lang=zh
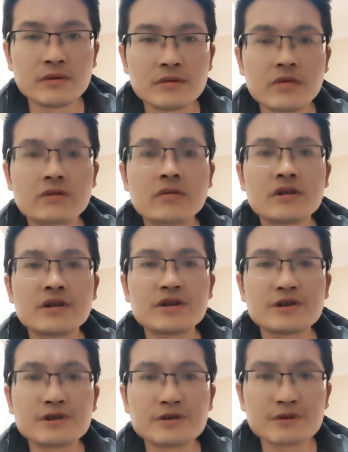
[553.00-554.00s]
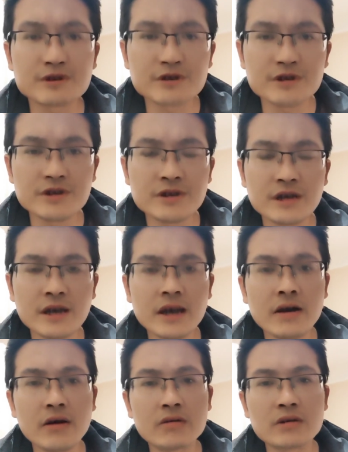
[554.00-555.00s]
如果说只是一些
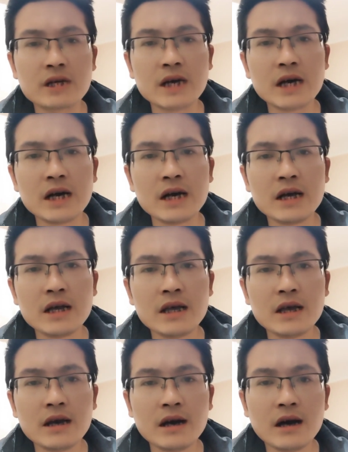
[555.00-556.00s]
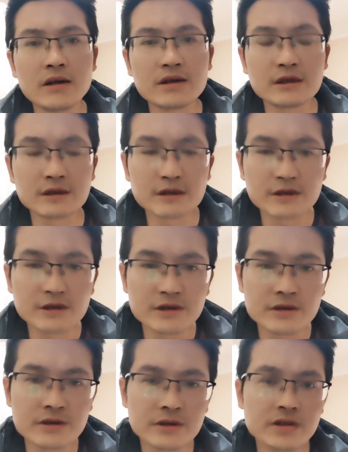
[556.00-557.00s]
爱好者，啊，你
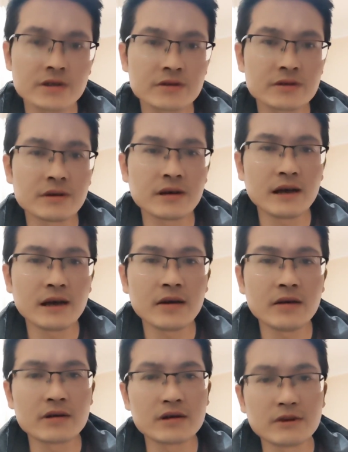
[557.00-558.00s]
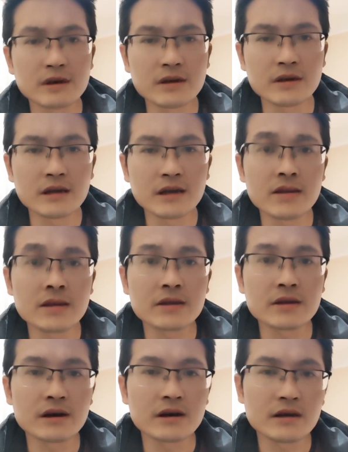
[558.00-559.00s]
只是就是爱好者，我哎
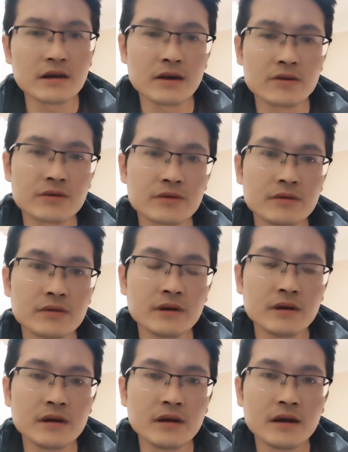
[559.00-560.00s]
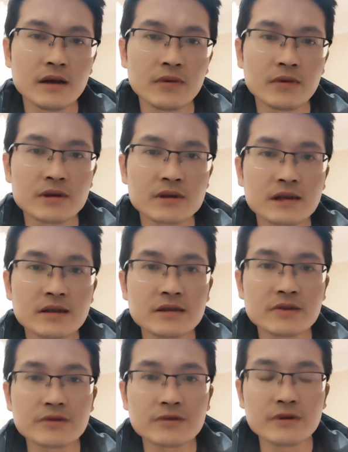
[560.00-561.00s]
养个一两群，或者三
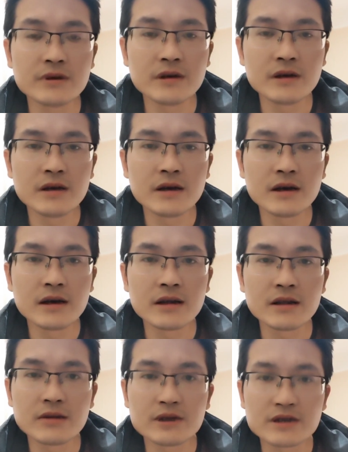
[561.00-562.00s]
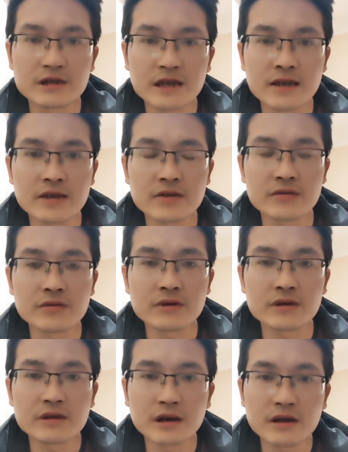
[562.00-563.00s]
四群，啊，那我建议，如果
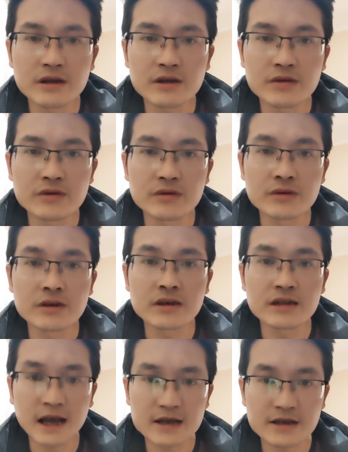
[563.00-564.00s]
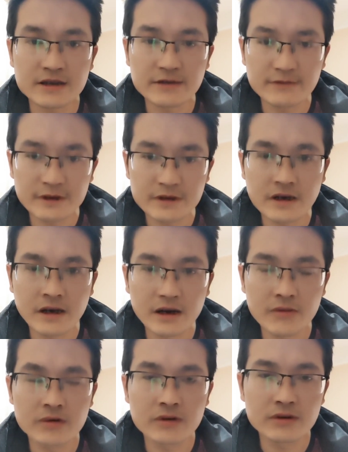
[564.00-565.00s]
你当地有这个大型蜂
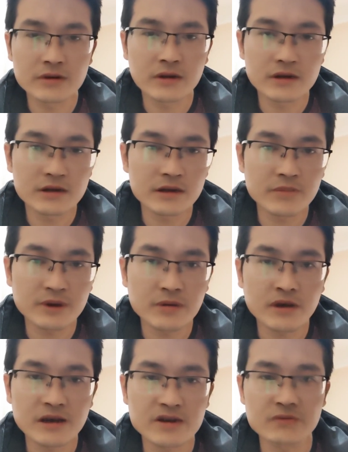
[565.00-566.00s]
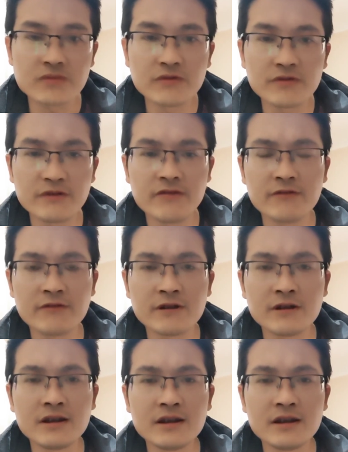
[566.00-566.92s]
场，或者说当地蜜源植物丰富，